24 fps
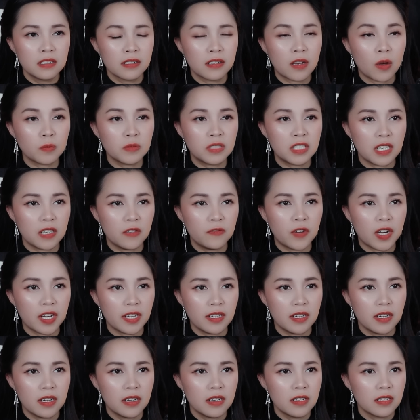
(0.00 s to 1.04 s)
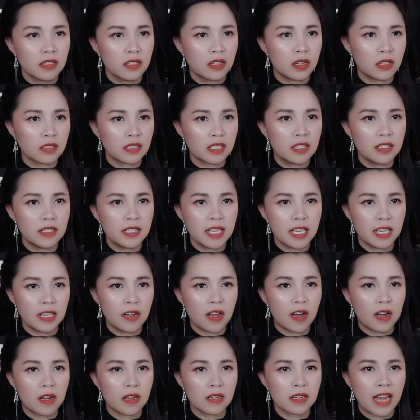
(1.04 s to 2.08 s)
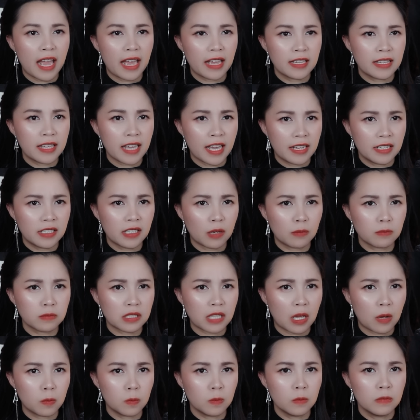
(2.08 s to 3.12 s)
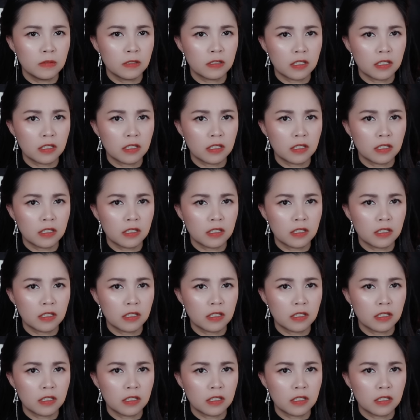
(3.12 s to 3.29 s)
Không chỉ vậy, có thứ gì đó đang chảy tong tong